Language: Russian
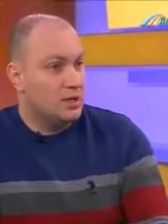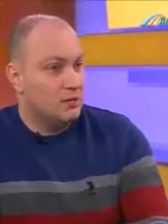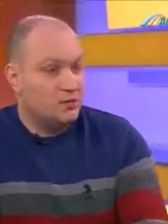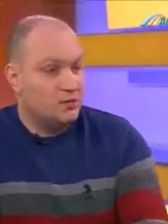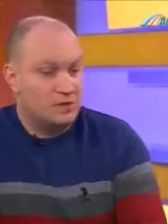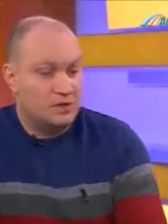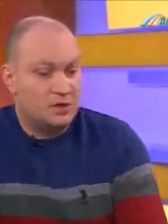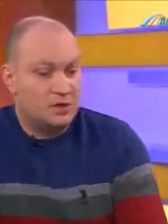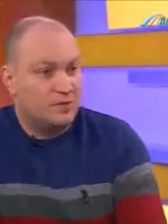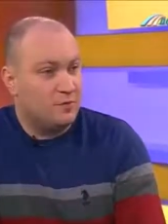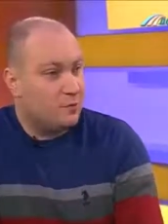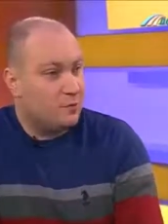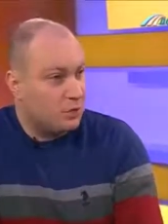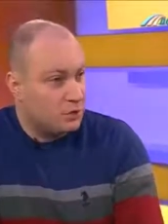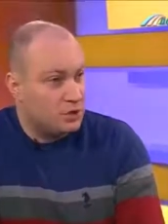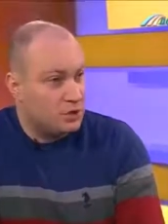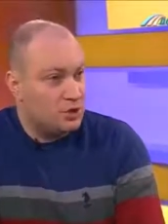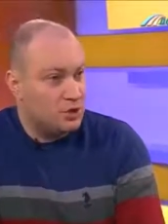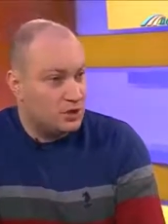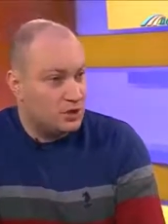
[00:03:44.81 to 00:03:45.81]
Тут все в
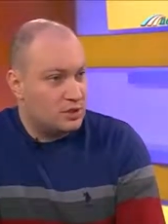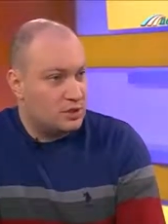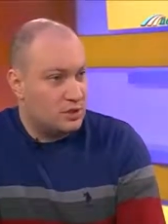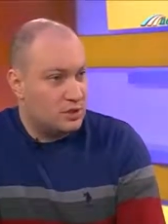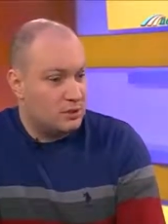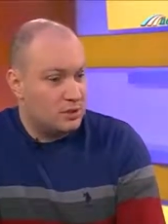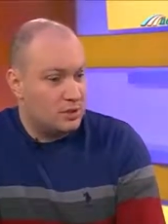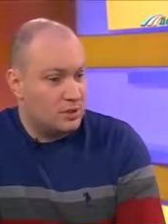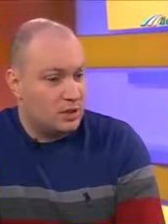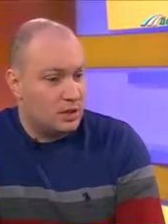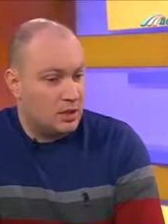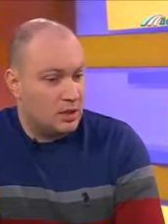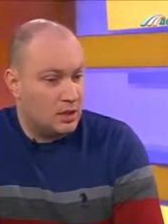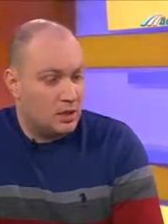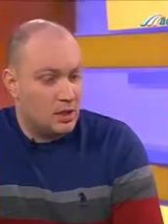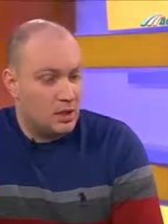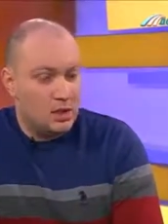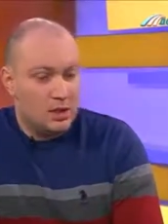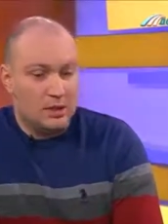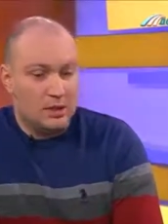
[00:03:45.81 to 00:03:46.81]
проигрыше на самом деле.
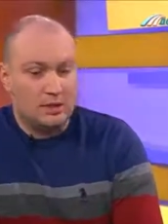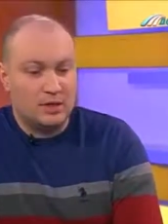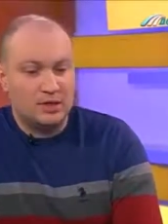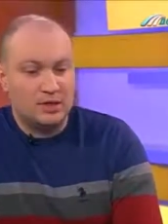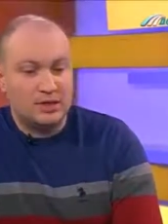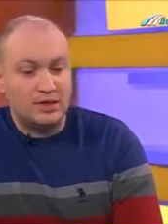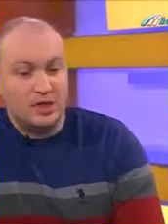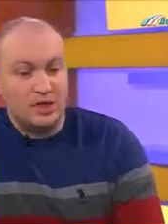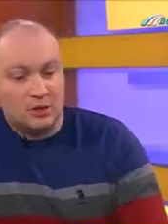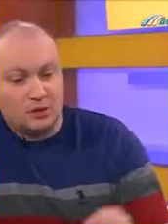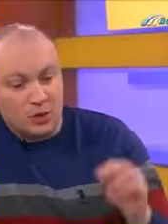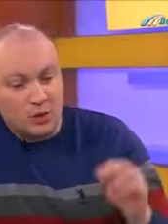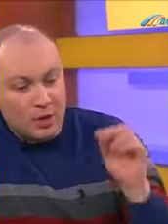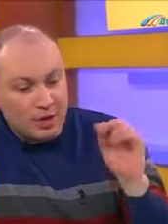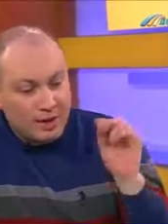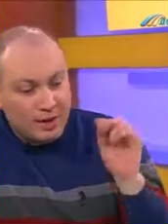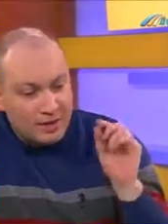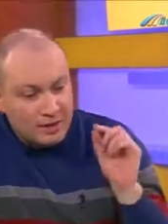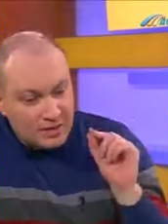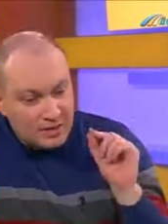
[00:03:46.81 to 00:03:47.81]
Даже те, кто
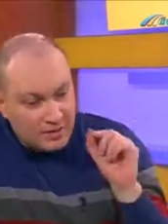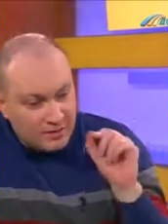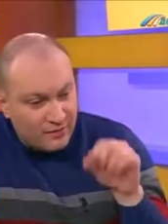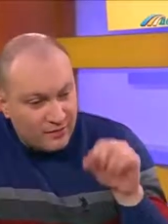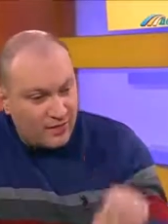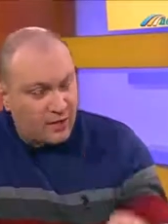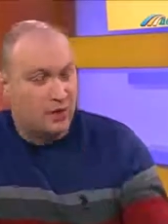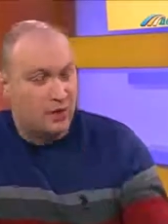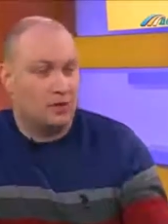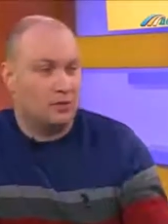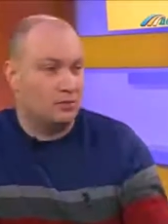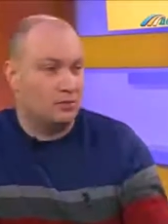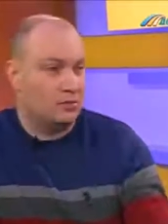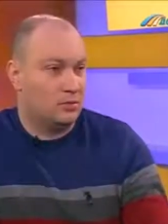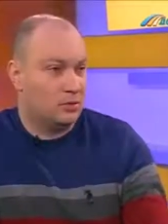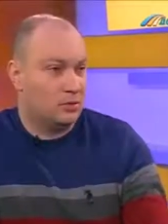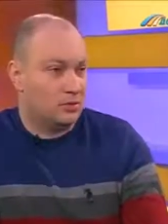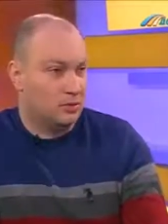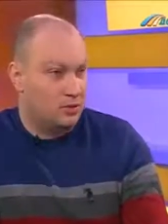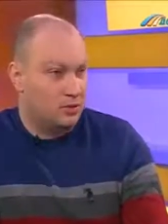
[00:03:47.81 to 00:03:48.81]
организовал
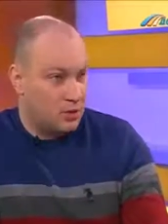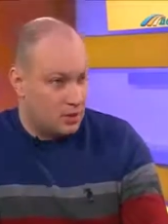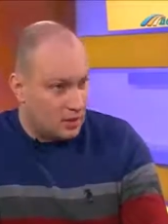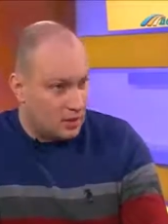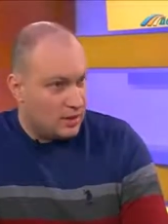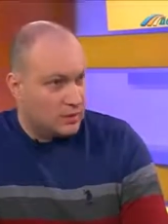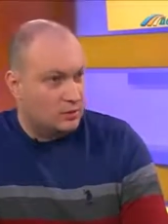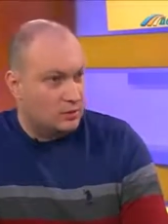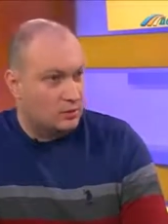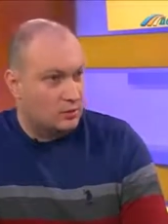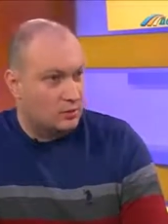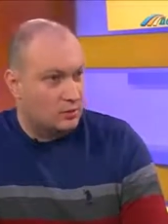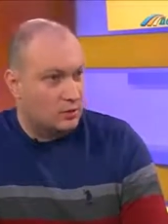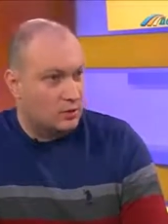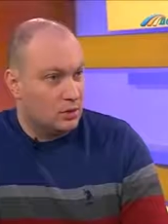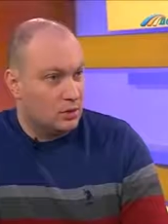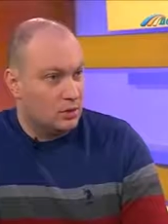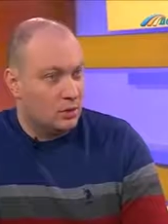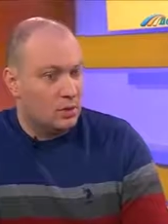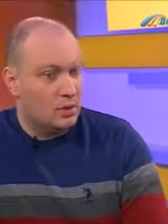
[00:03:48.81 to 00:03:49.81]
эту блокаду,
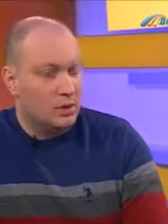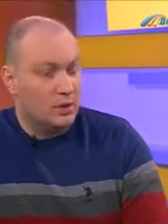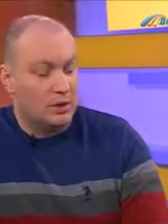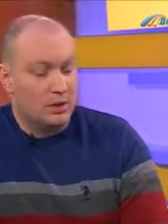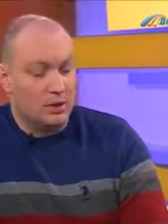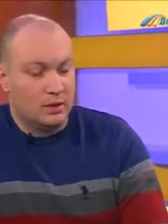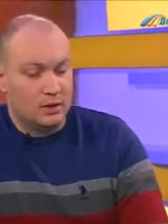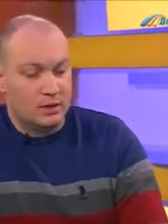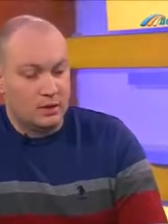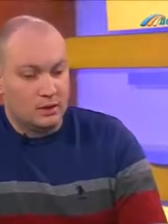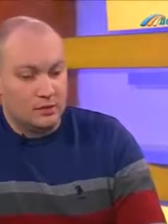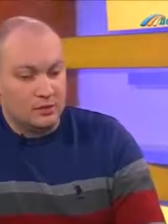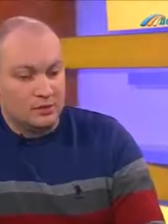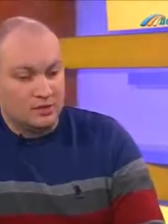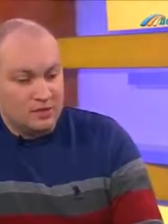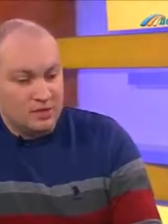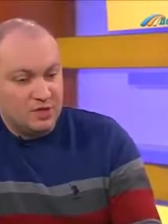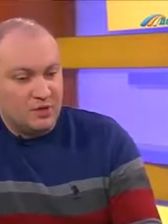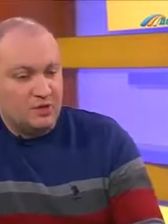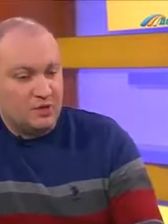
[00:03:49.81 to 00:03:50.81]
Э, мы
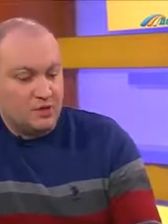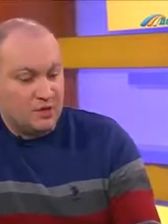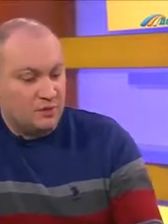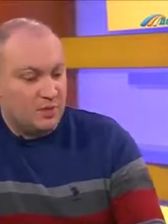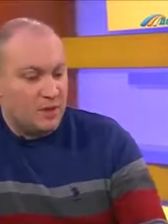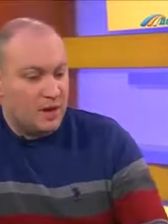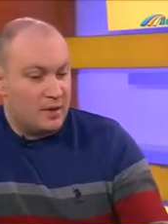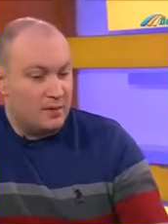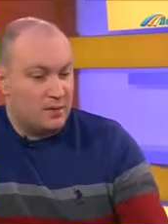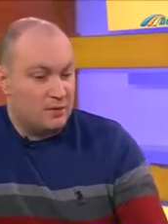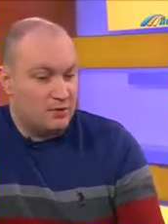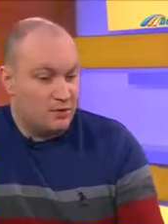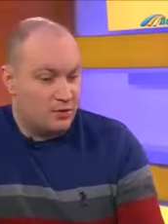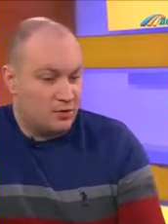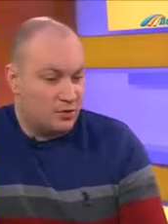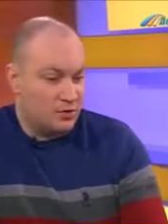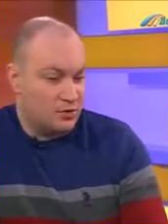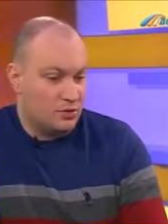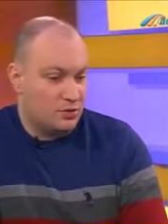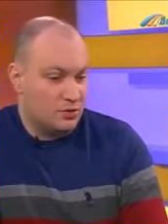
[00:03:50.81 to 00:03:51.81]
все понимаем,
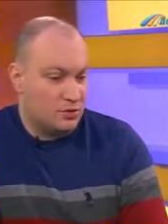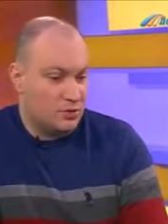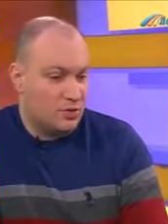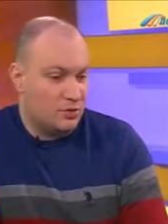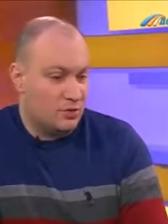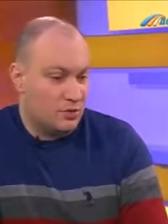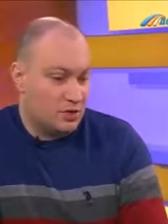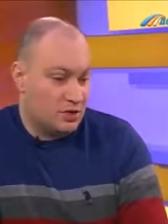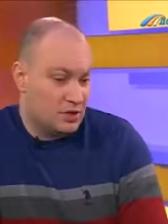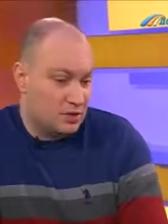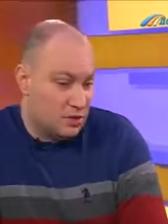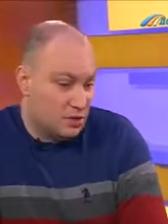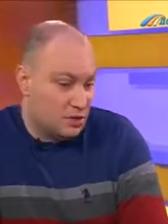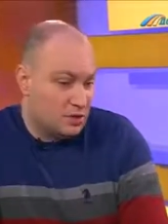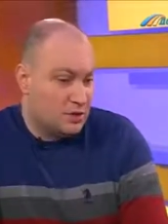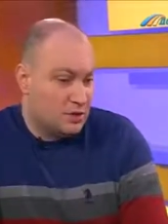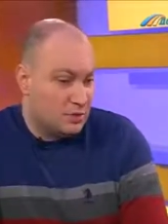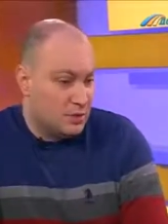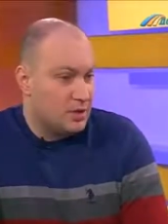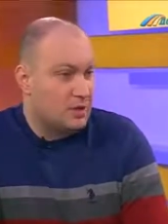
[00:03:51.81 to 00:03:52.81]
что это довольно
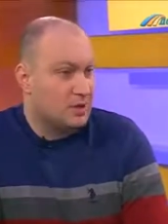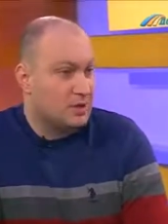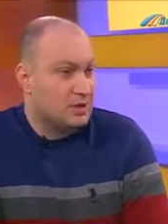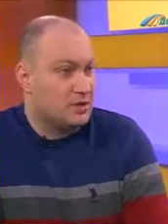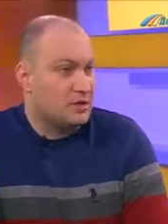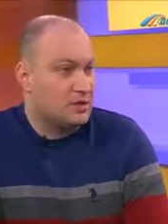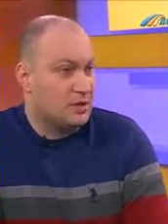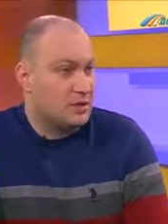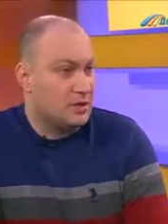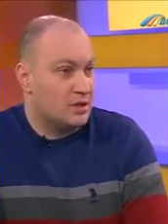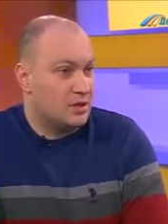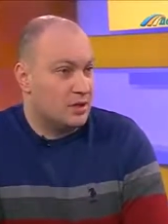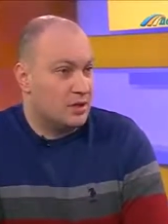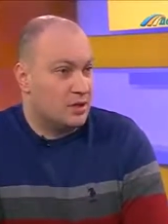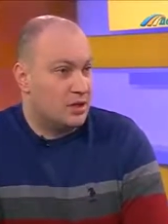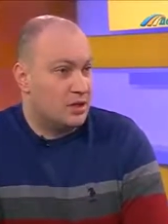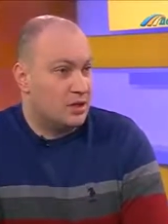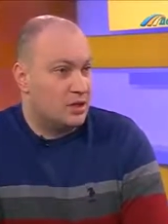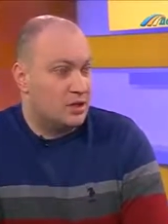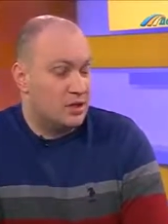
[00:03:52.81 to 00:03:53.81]
серьезные политические
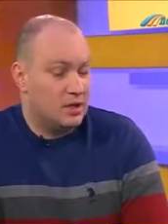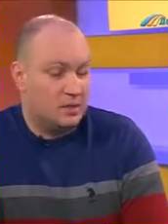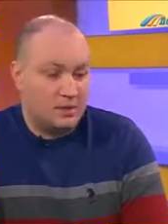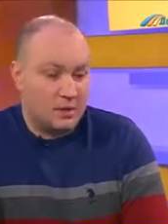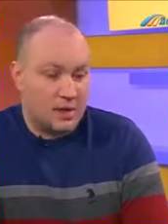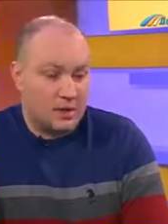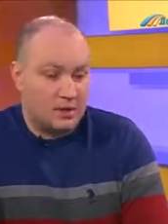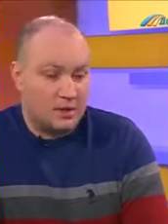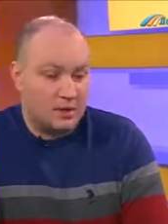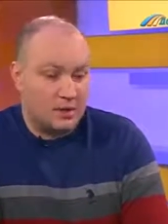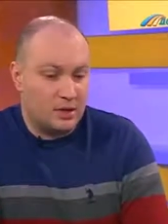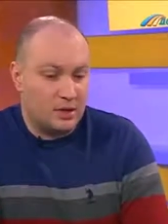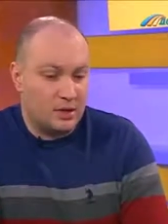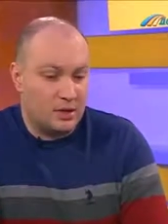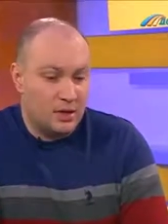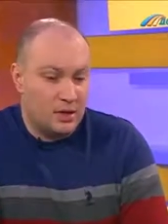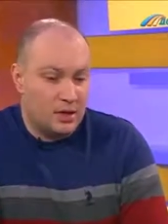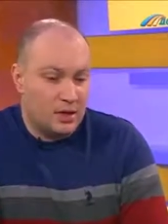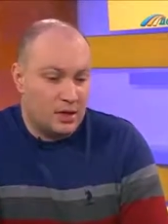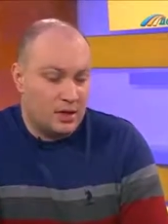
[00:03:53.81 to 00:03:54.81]
игроки и партии,
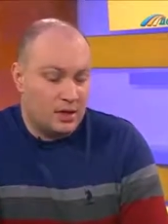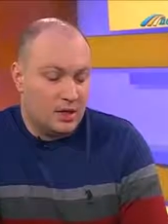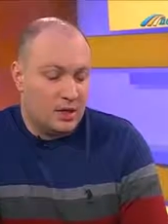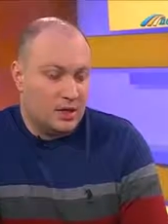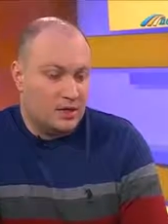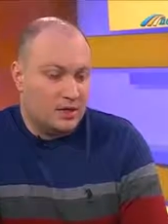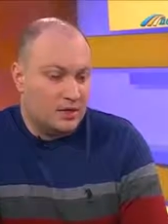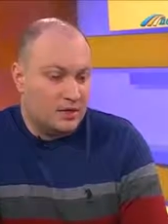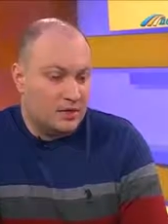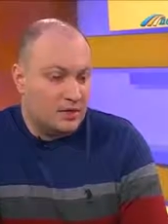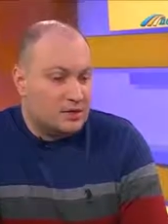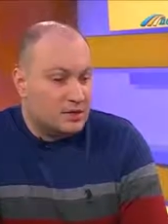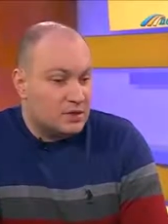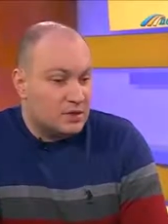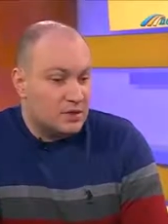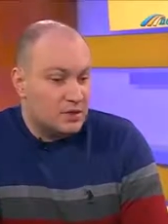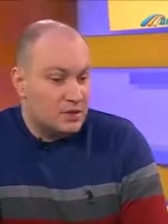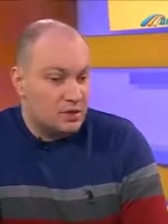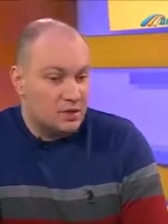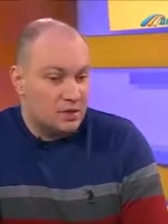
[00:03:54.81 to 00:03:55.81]
и
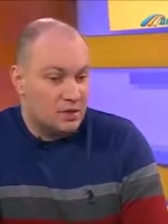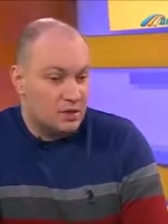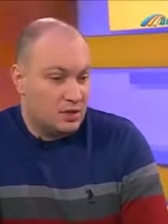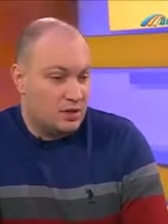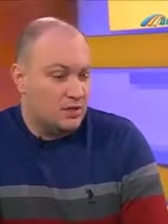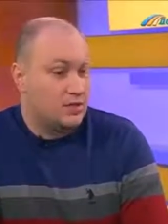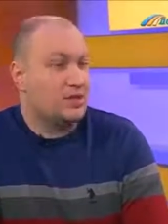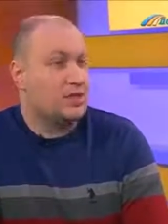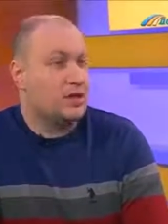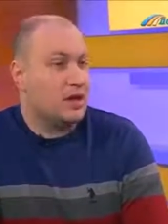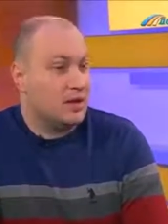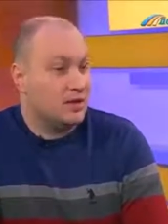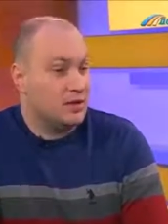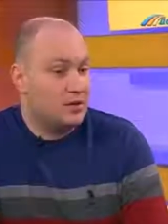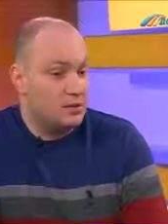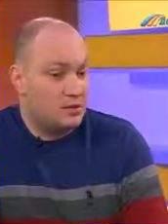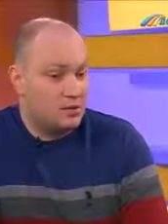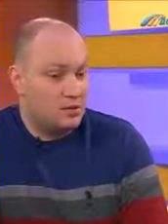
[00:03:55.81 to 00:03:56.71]
активисты, и это ветераны